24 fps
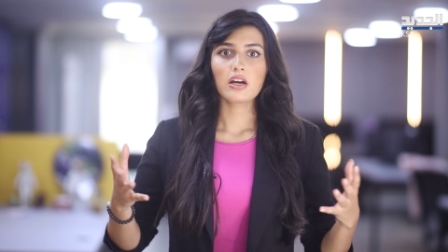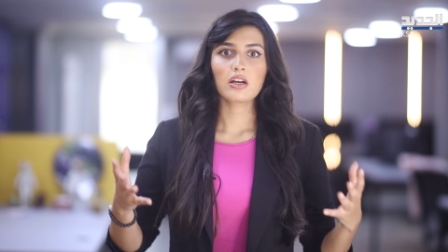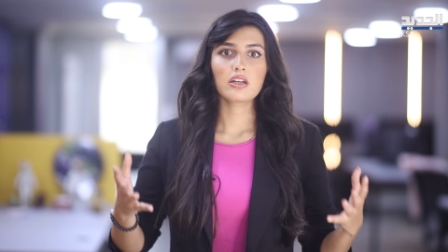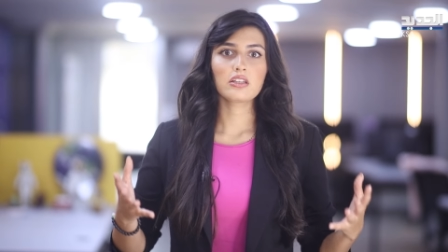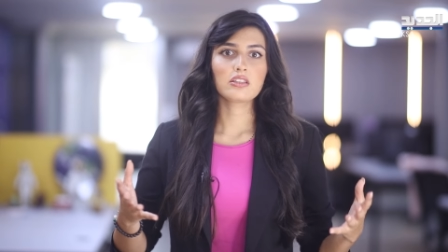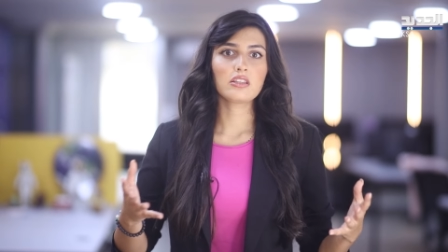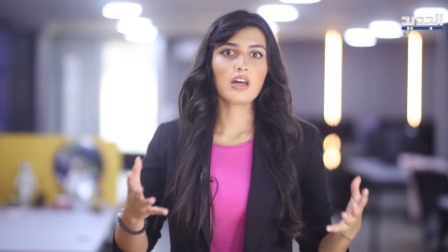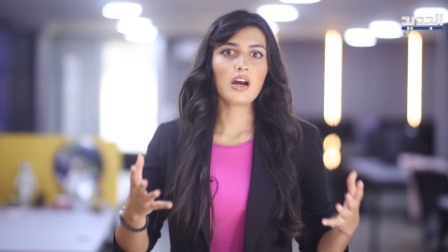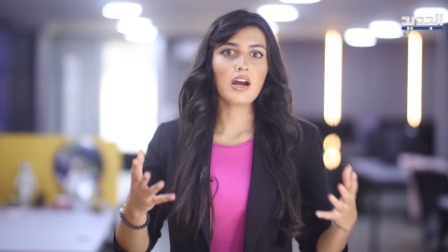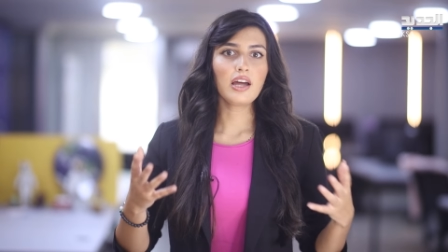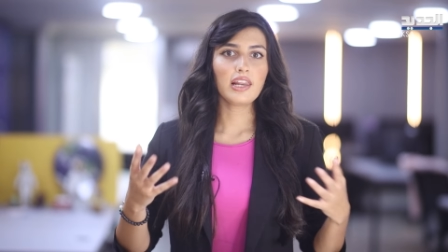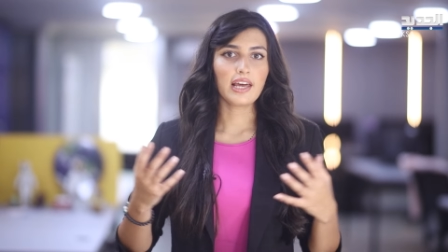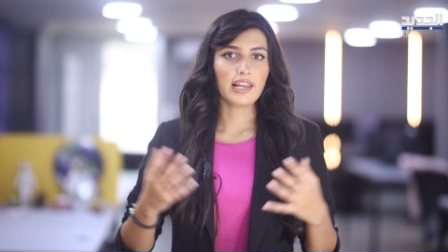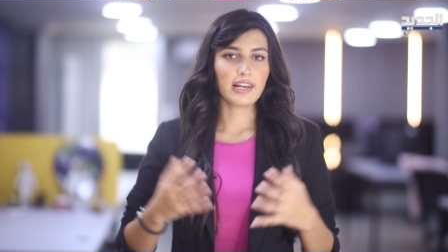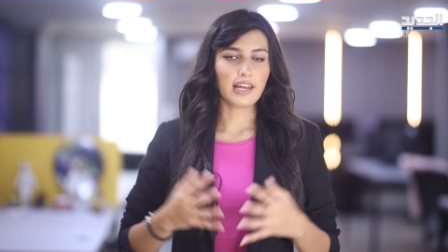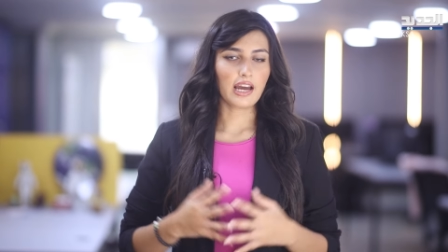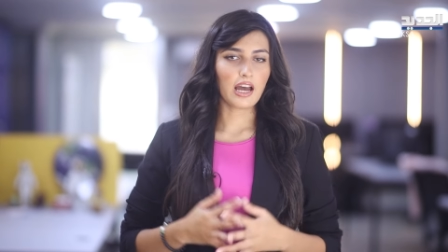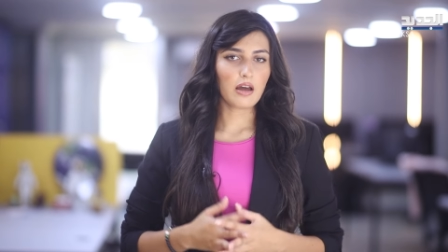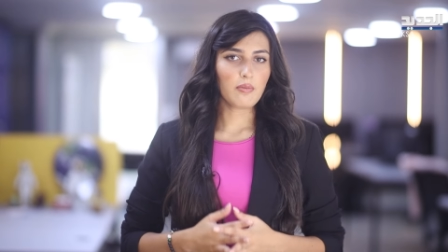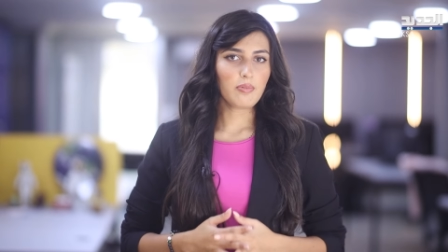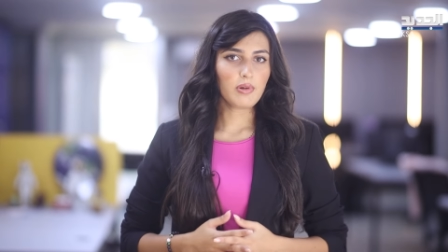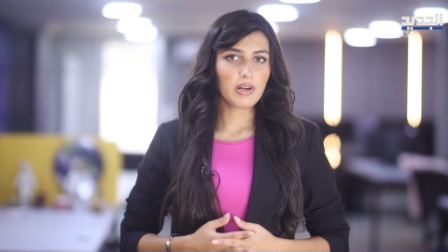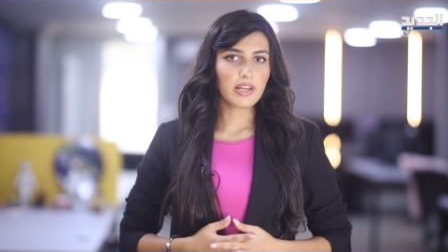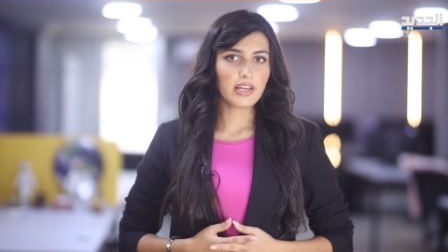قطاع
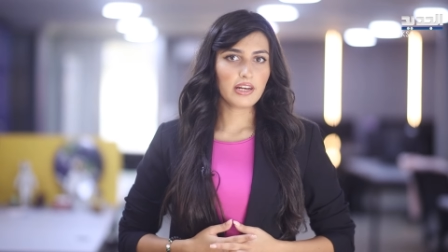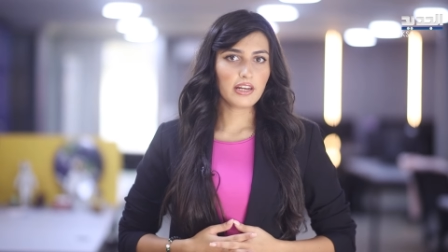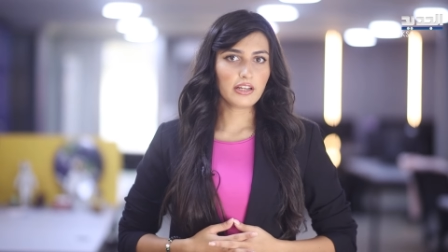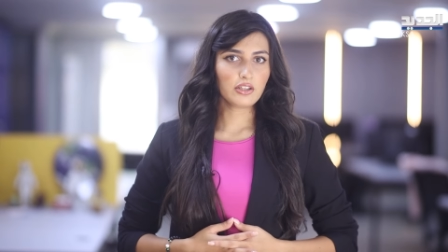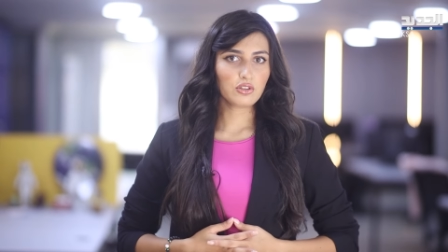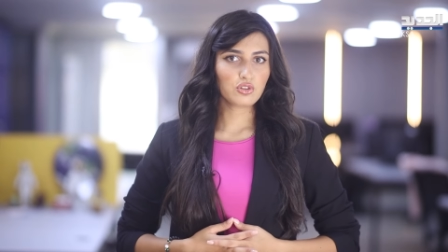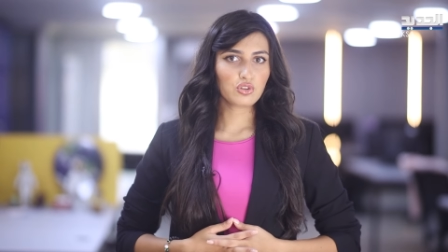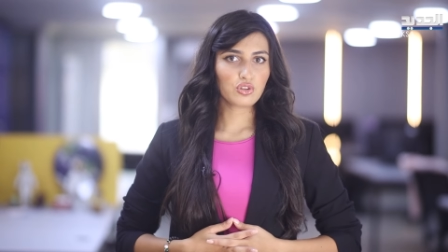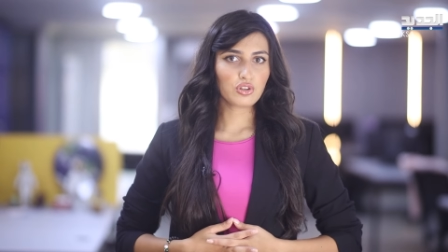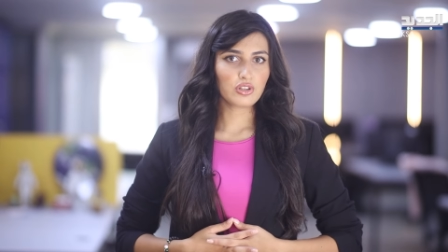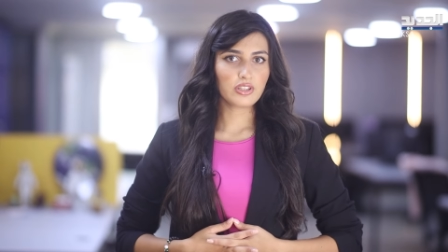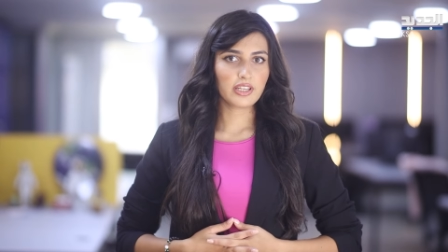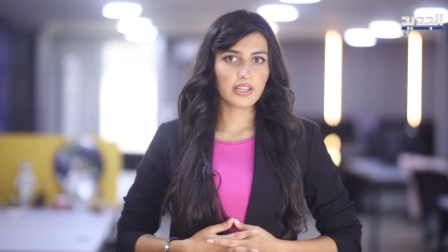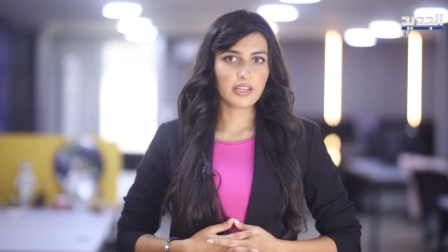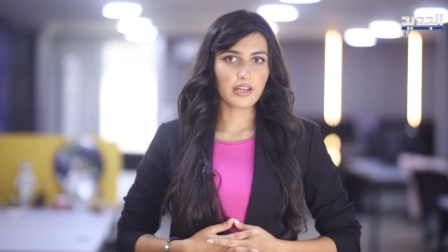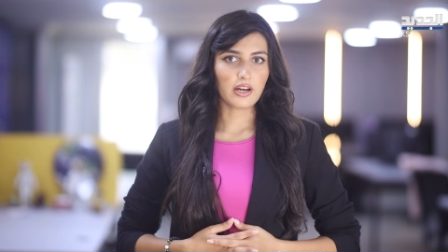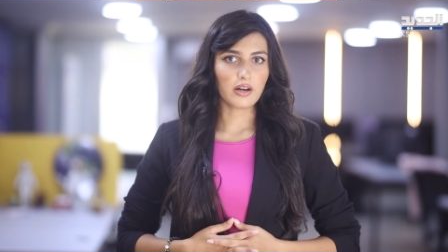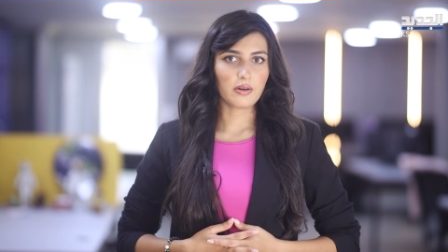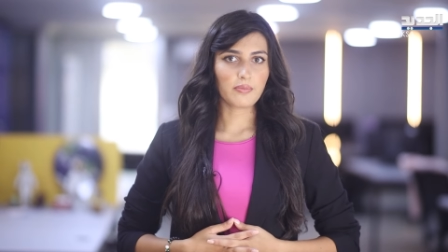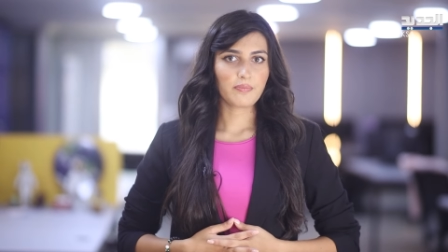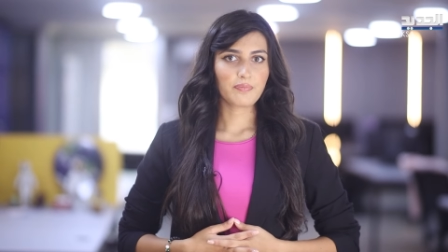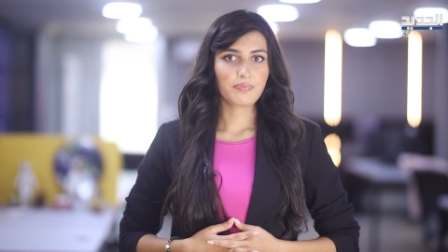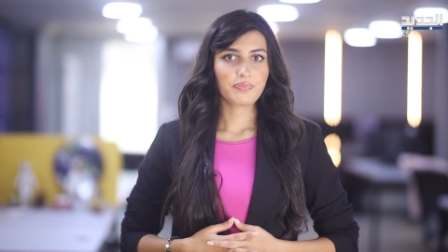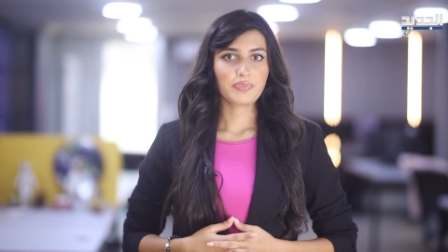الألعاب الإلكترونية